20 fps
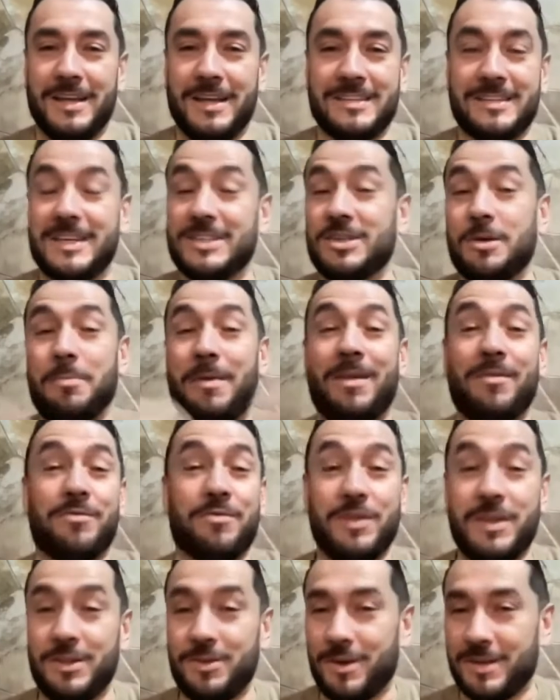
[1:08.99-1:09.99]
seja
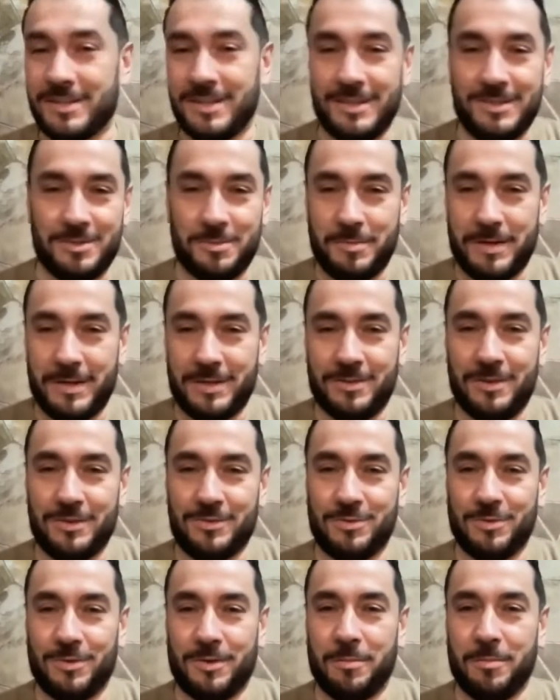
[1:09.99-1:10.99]
bem-vindo ao atendimento da
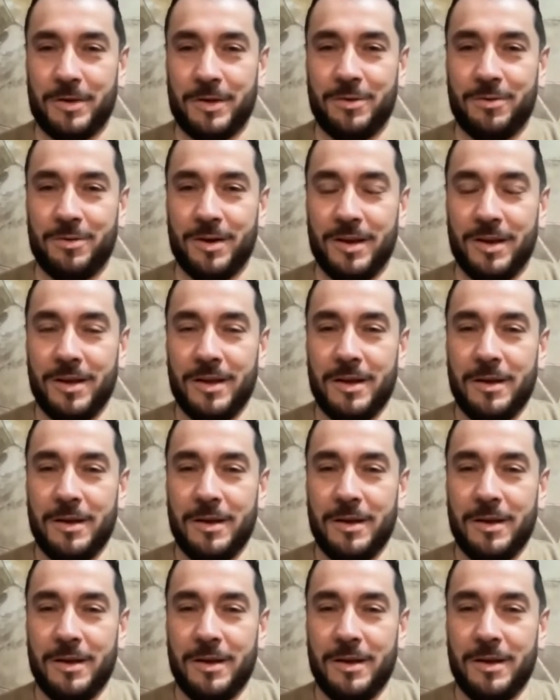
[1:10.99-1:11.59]
Editora Abril,